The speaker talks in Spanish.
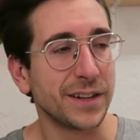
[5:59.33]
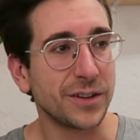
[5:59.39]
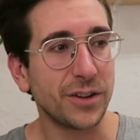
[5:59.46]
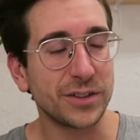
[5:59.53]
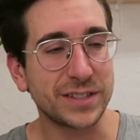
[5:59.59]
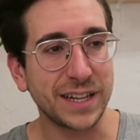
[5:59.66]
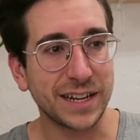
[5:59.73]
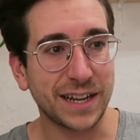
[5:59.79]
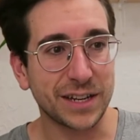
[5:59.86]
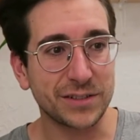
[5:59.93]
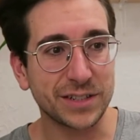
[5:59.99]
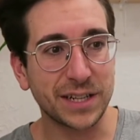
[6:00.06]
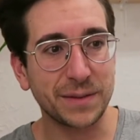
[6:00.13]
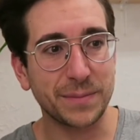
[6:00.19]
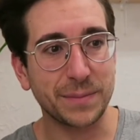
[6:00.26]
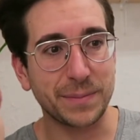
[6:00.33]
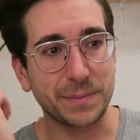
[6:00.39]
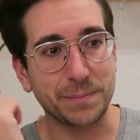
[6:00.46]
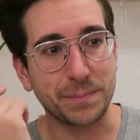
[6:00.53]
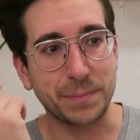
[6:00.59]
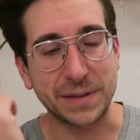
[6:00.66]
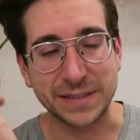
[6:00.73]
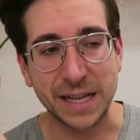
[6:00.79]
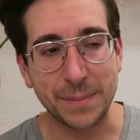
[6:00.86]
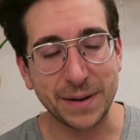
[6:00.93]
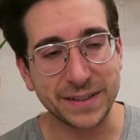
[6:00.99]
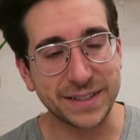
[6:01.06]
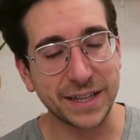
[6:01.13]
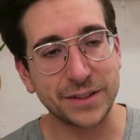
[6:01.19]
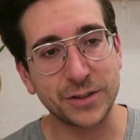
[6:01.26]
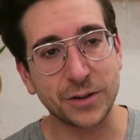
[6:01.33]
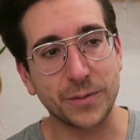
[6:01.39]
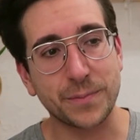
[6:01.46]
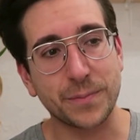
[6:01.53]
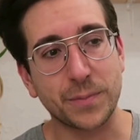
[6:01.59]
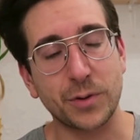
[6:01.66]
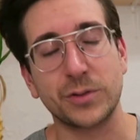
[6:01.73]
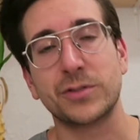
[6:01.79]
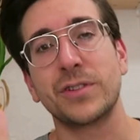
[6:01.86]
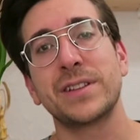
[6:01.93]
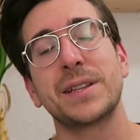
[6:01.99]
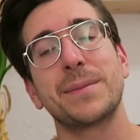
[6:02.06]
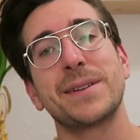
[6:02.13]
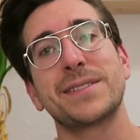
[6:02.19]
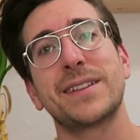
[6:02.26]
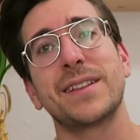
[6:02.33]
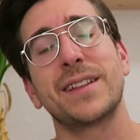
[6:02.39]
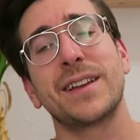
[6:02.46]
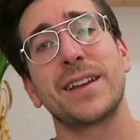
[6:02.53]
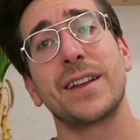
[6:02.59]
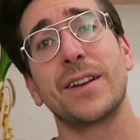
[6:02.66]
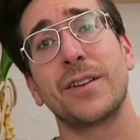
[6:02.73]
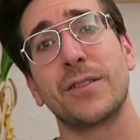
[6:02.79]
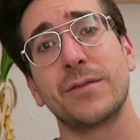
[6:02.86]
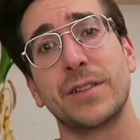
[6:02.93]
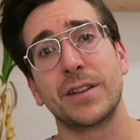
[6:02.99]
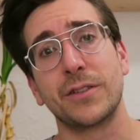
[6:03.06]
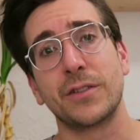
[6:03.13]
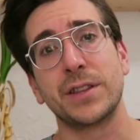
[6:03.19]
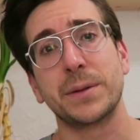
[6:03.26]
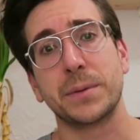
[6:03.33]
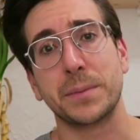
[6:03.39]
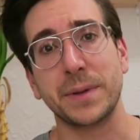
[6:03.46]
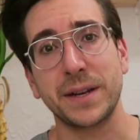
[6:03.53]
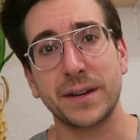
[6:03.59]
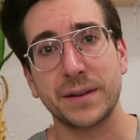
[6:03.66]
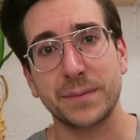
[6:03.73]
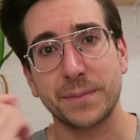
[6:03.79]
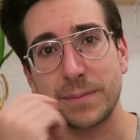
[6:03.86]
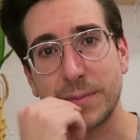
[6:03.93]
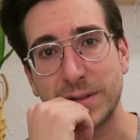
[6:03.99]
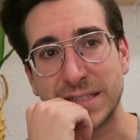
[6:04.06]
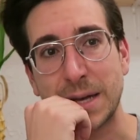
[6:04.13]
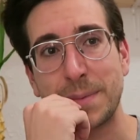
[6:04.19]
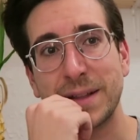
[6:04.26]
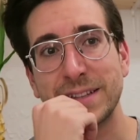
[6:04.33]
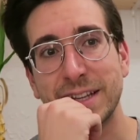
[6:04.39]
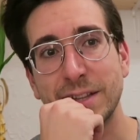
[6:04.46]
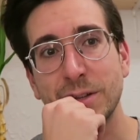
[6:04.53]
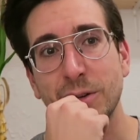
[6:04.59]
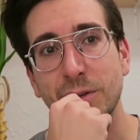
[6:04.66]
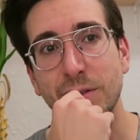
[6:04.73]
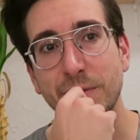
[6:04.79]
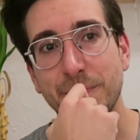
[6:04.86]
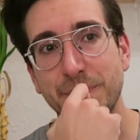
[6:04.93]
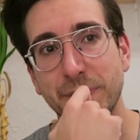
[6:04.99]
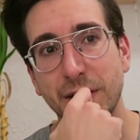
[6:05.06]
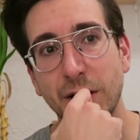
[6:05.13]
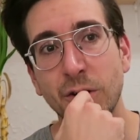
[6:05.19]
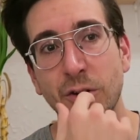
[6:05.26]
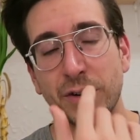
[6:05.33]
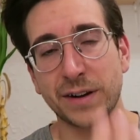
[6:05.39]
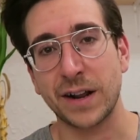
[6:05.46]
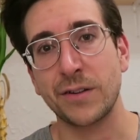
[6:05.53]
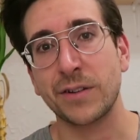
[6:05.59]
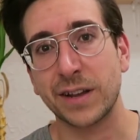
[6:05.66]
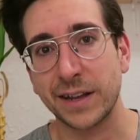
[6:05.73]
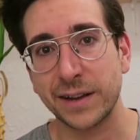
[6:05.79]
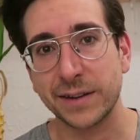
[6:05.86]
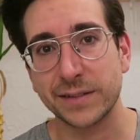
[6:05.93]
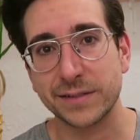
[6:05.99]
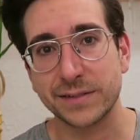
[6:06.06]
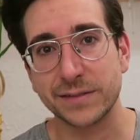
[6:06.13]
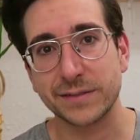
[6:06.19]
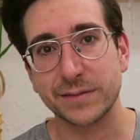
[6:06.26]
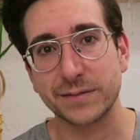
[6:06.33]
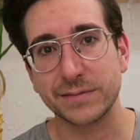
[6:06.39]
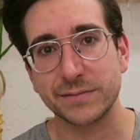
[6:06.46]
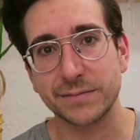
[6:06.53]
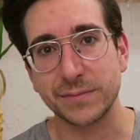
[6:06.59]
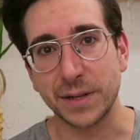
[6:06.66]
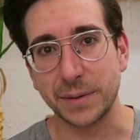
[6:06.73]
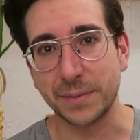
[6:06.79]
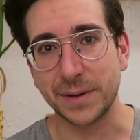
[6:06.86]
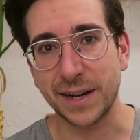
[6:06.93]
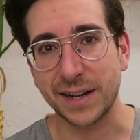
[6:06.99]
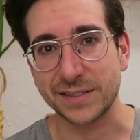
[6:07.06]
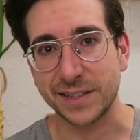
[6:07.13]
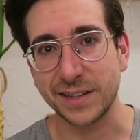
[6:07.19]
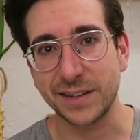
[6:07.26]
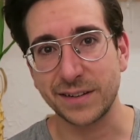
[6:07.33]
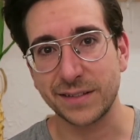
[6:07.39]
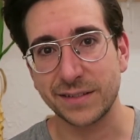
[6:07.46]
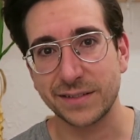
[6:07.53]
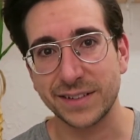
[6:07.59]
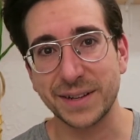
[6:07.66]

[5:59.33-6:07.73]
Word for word: No lo sé, el caso es que me estaba planteando, por todo el tema este de, dónde vivir, me estaba planteando lo raro que es vivir así.